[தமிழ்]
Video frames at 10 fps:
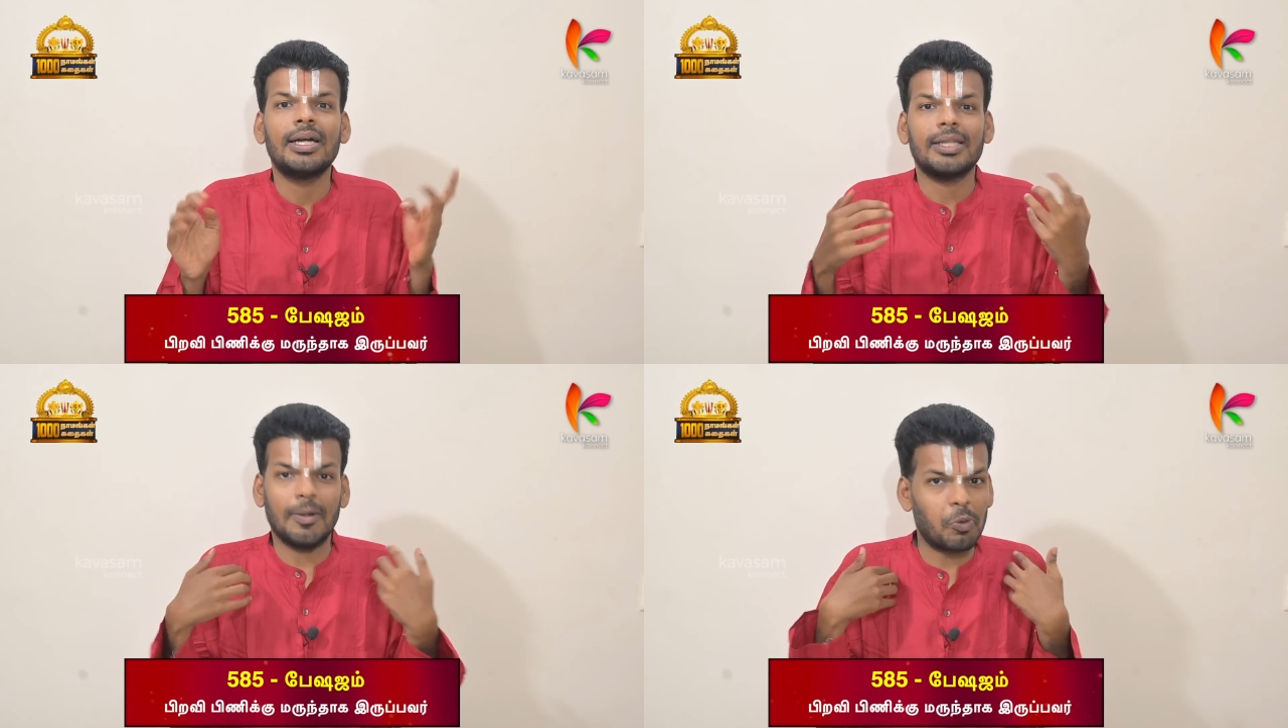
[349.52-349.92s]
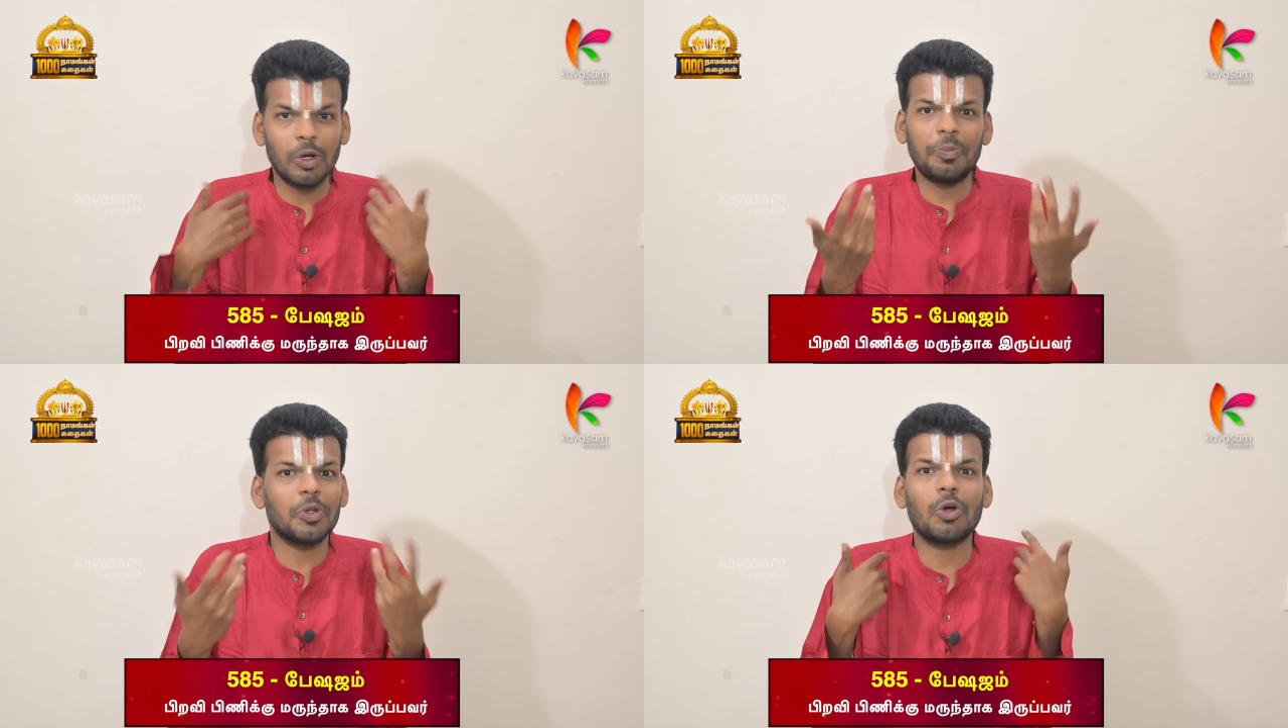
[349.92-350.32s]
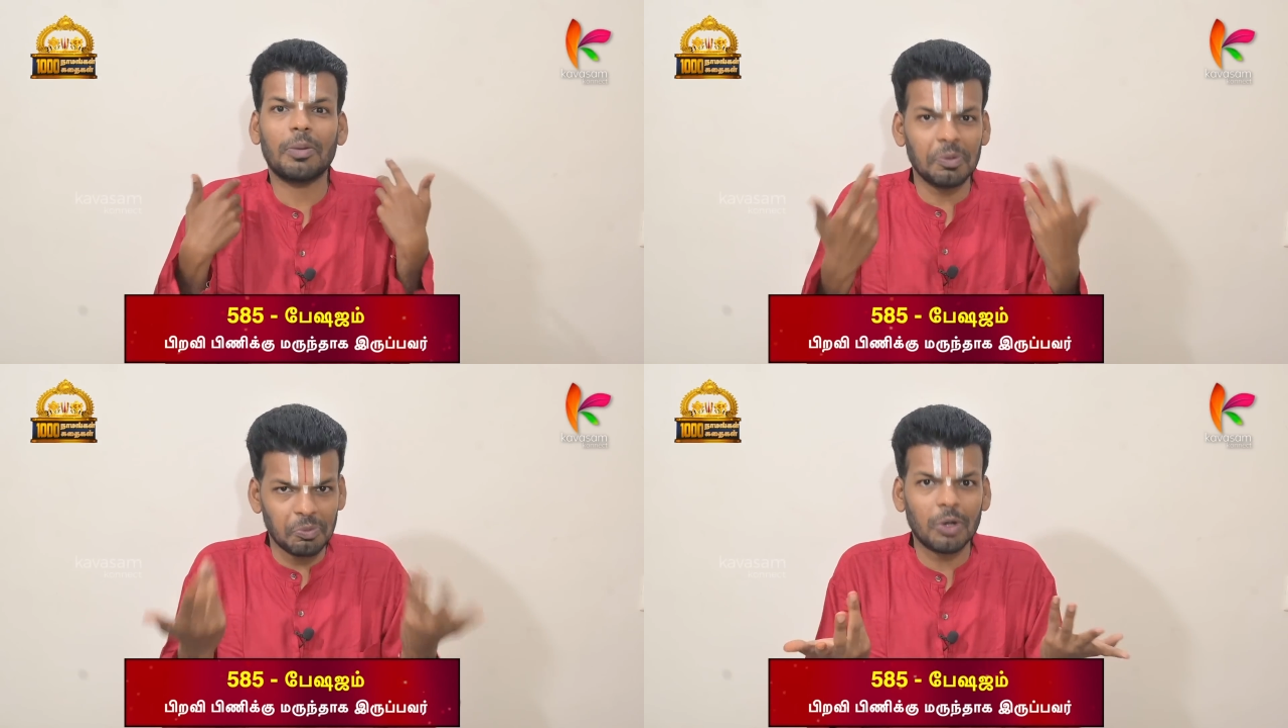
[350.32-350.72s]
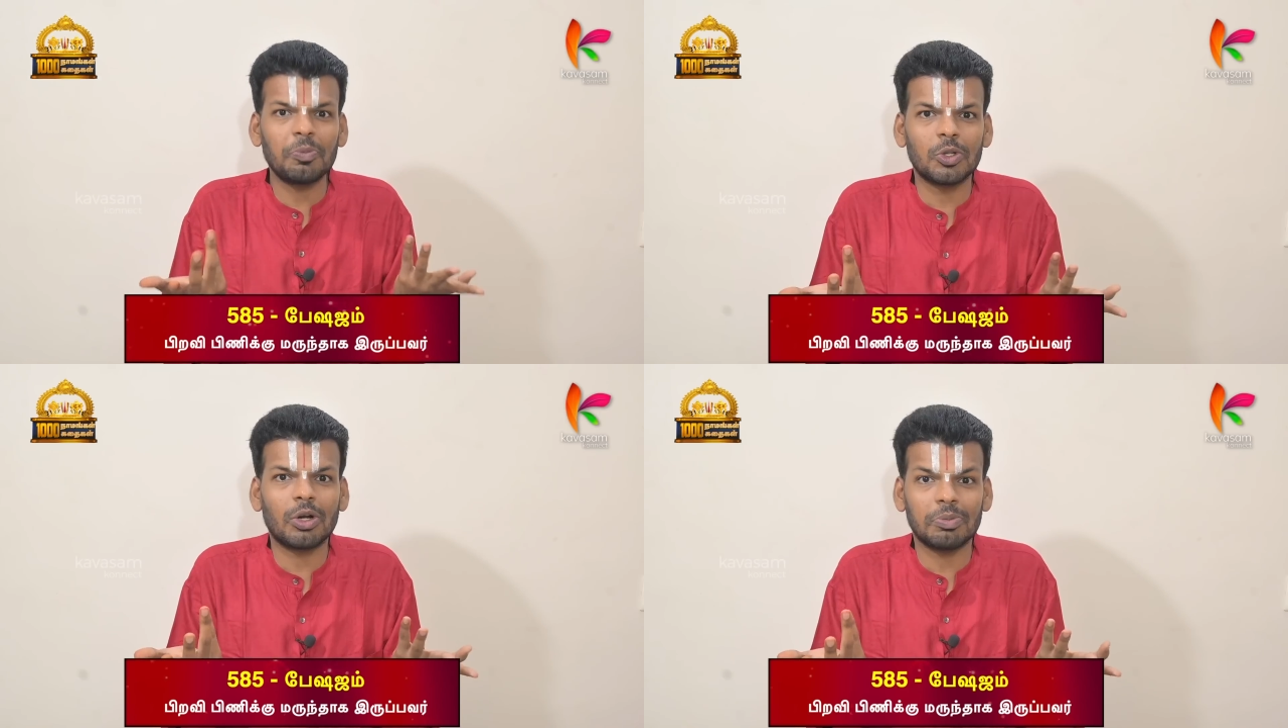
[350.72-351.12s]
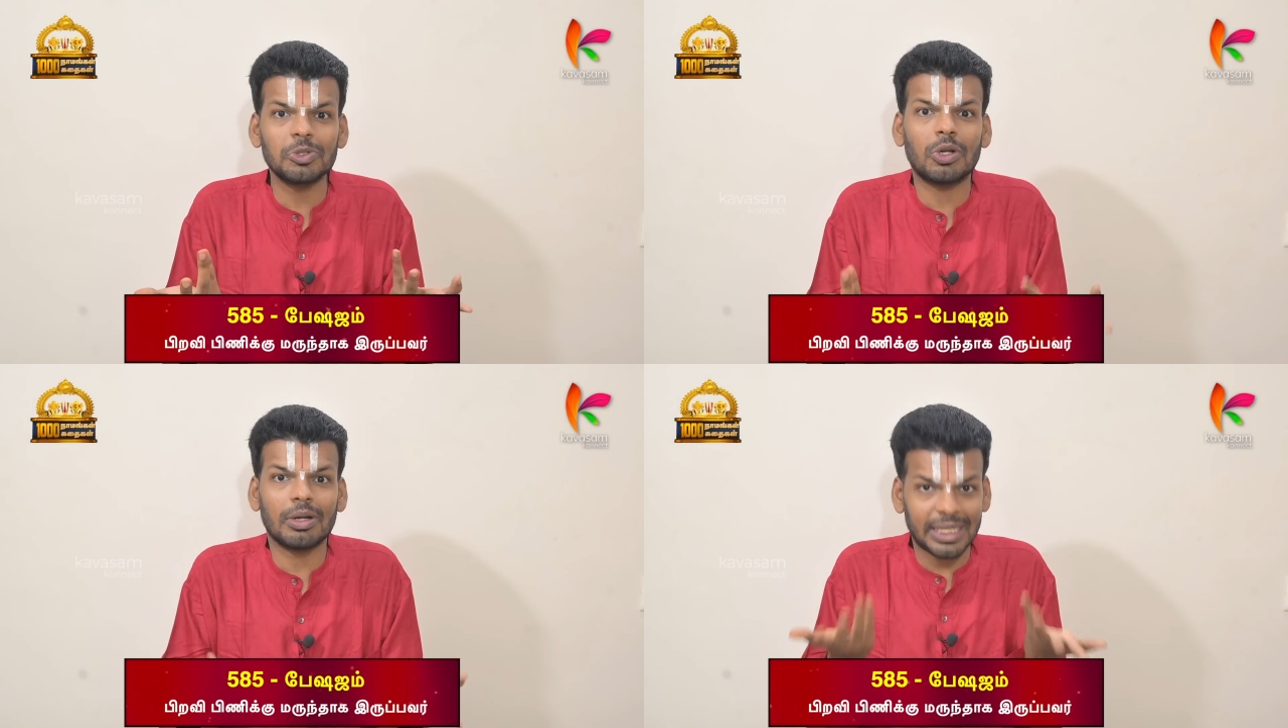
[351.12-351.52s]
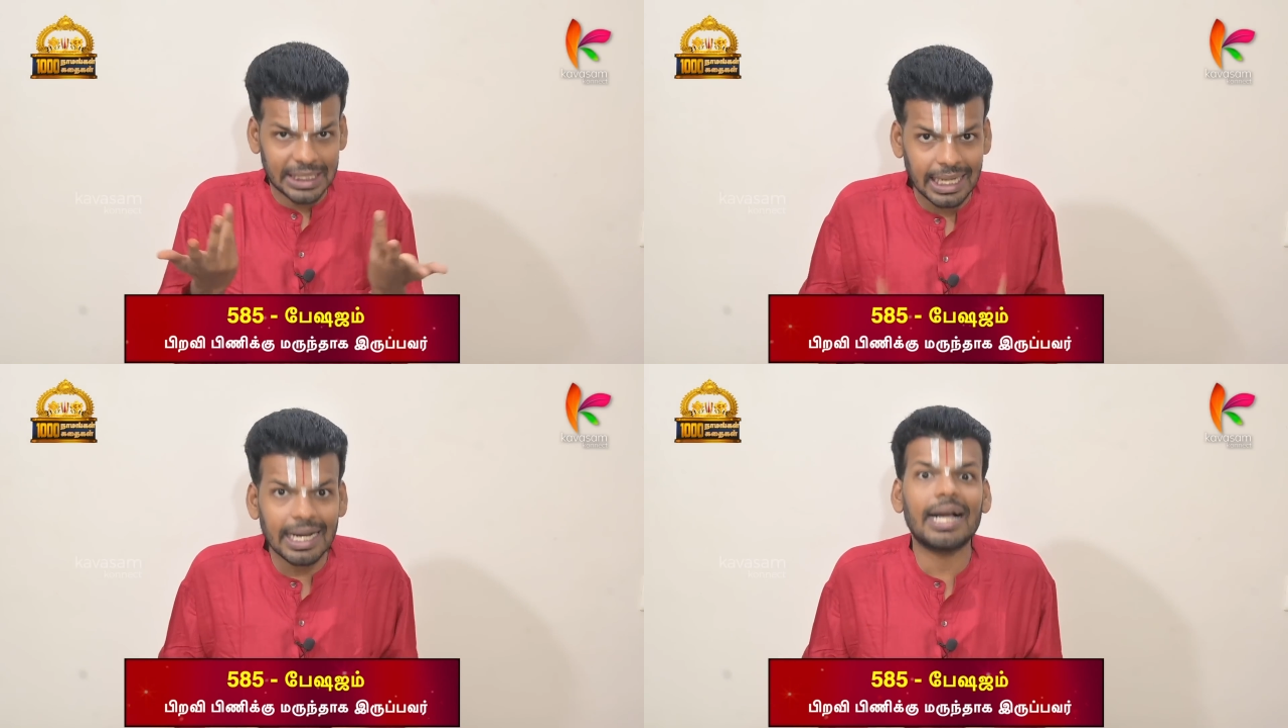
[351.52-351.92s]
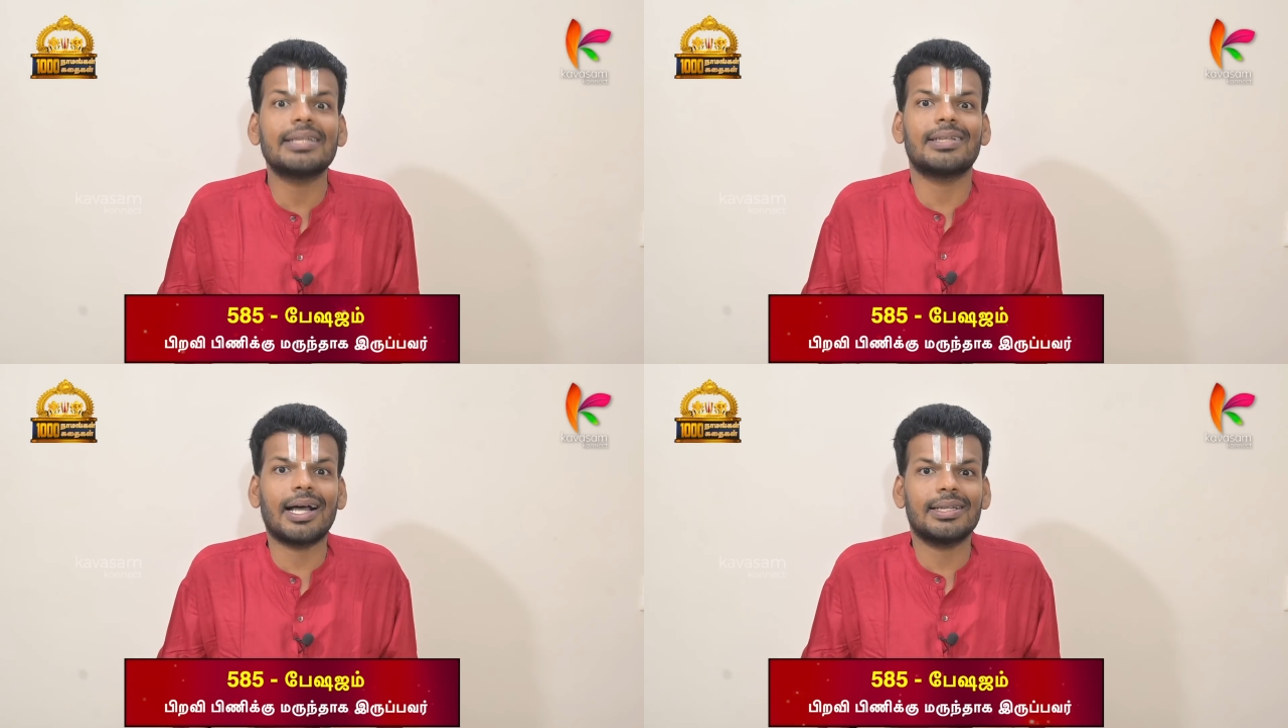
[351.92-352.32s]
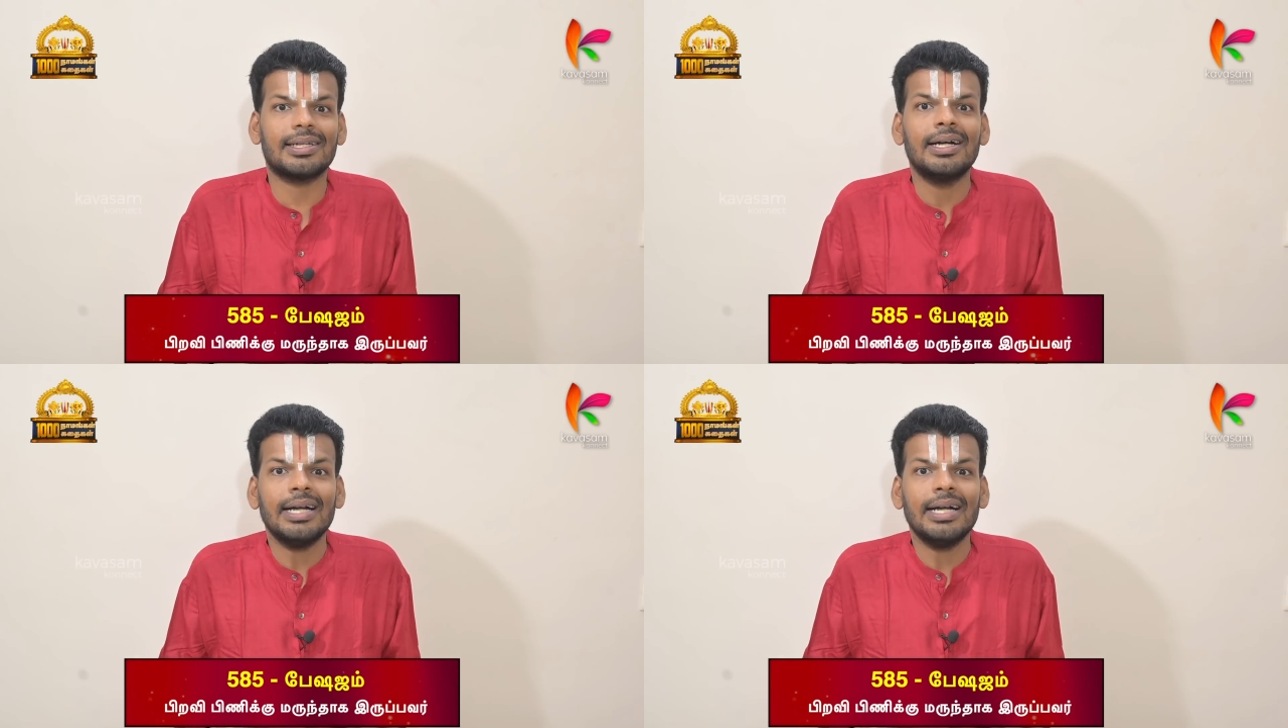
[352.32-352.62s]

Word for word: இந்த பொறுப்பு துறப்பு பொறுப்பு துறப்புன்னு சொல்கிறோமே சரணாகதி தான் அது